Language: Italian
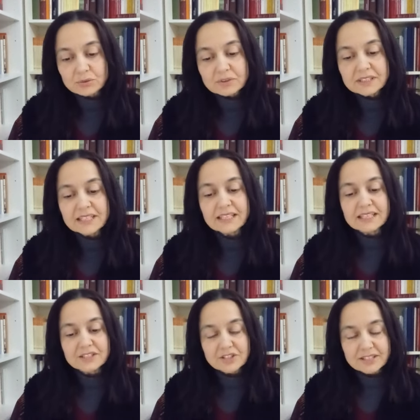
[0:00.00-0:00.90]

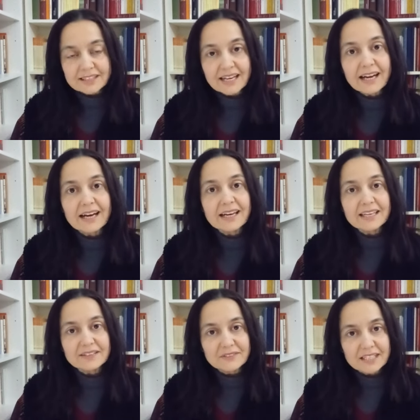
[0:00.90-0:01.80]
tutte le città
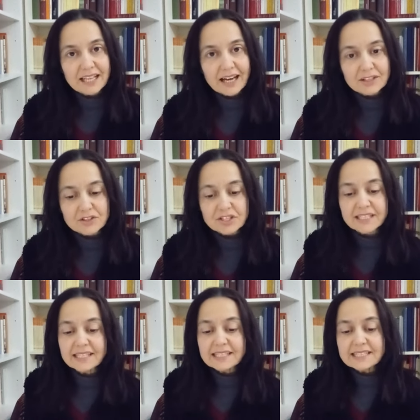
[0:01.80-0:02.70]
e i
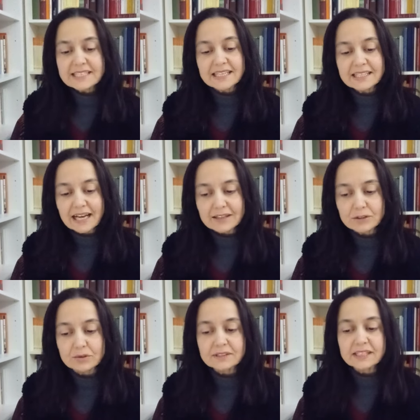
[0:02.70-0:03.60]
villaggi
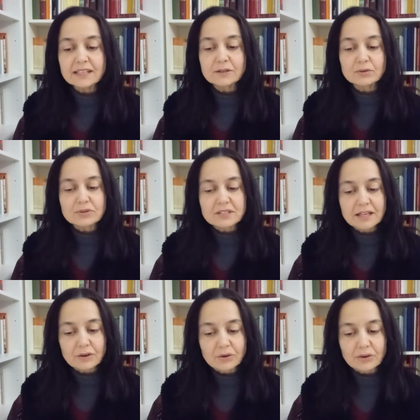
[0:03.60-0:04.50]
insegnando nelle loro
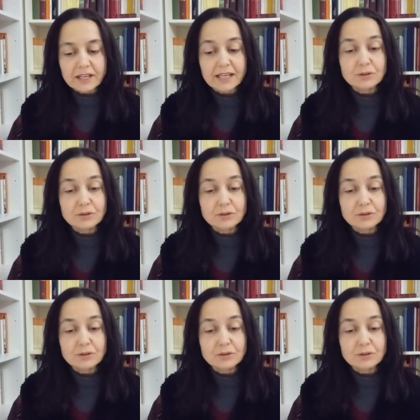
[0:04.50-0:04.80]
sinagoghe,